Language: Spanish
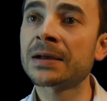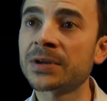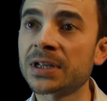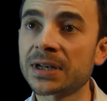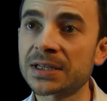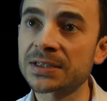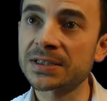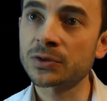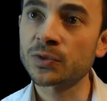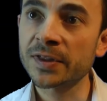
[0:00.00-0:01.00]
abrir las
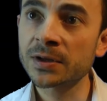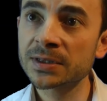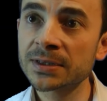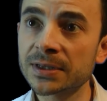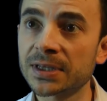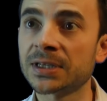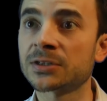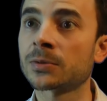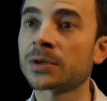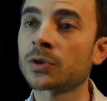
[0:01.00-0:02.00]
instituciones y
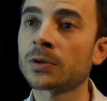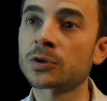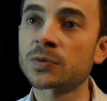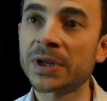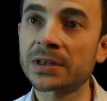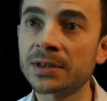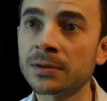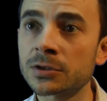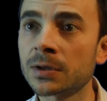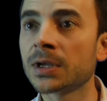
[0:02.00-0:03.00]
sobre todo los
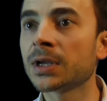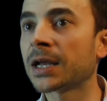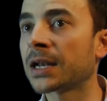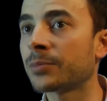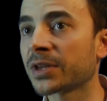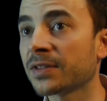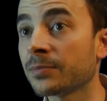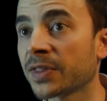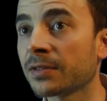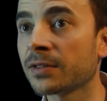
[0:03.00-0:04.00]
partidos a la
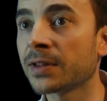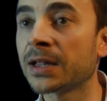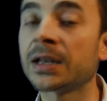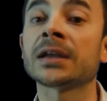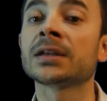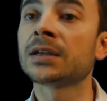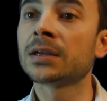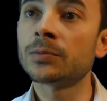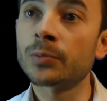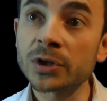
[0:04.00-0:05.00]
participación ciudadana.
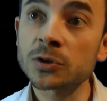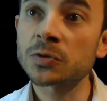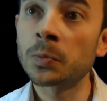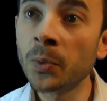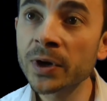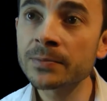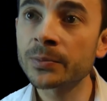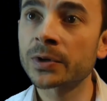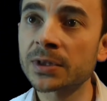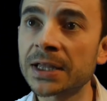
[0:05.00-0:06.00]
Por eso es muy
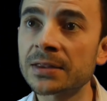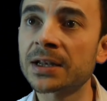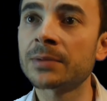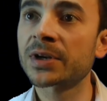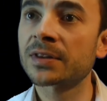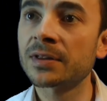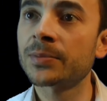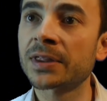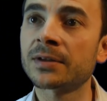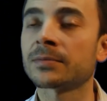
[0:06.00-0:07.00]
importante la
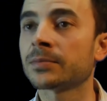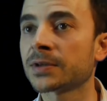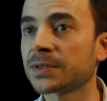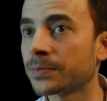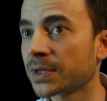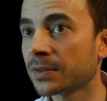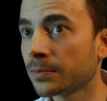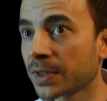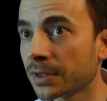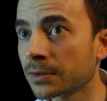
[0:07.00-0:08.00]
participación, porque sin
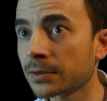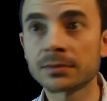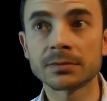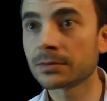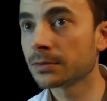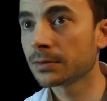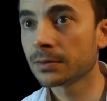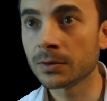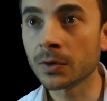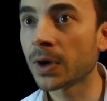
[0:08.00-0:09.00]
participación
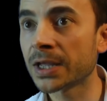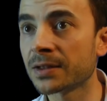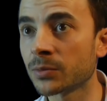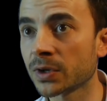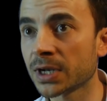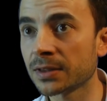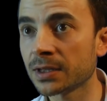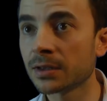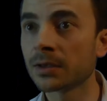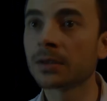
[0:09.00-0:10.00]
no hay democracia.